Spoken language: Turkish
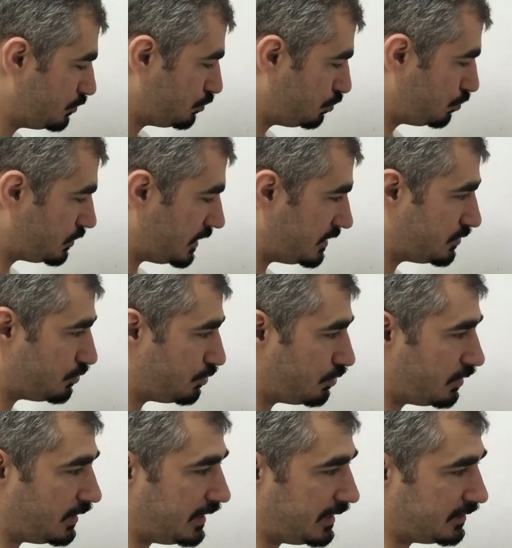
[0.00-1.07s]
Su
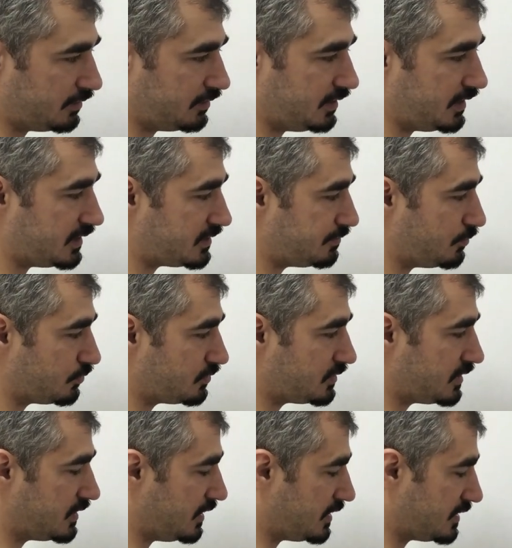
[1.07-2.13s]
sensörü ile
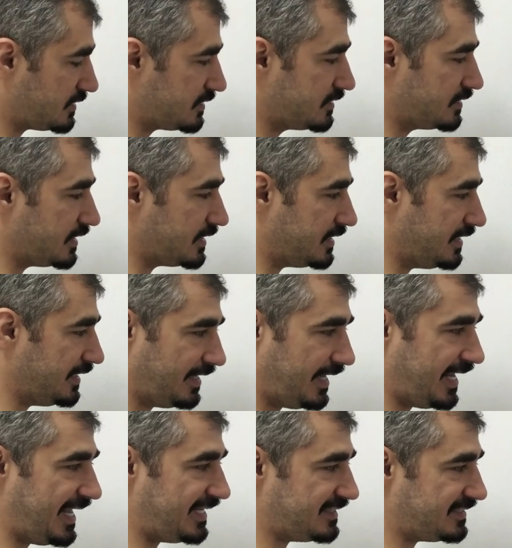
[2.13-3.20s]
ESP32 arasındaki
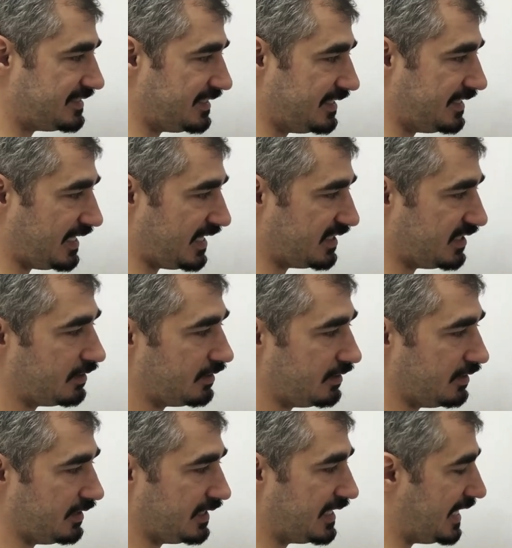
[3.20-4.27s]
eksi yani e,